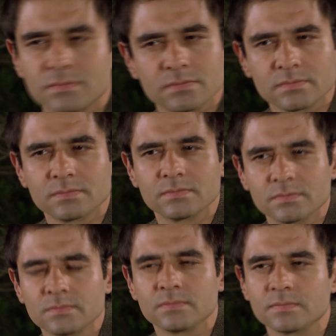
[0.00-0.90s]

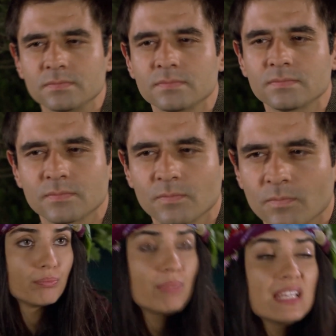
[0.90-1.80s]
Herkese şunu
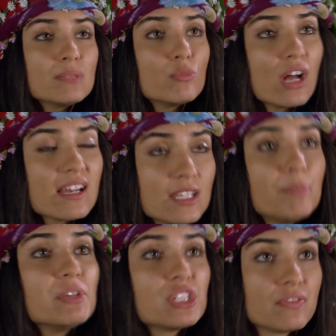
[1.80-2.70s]
söylersin. Biz
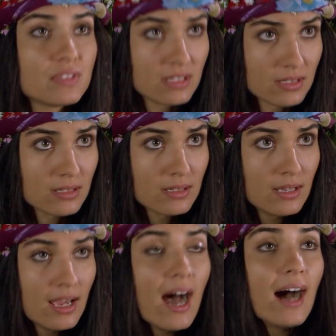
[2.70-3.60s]
münasip bir çiftiz.
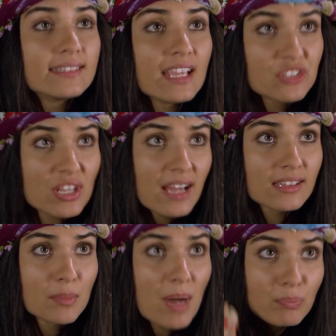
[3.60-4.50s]
Ateşten
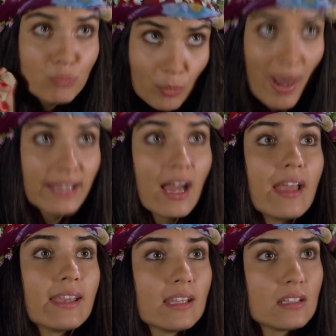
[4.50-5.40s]
atlamak bu
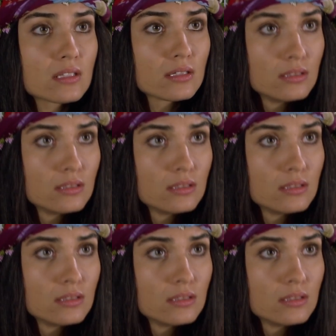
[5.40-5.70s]
manaya gelir.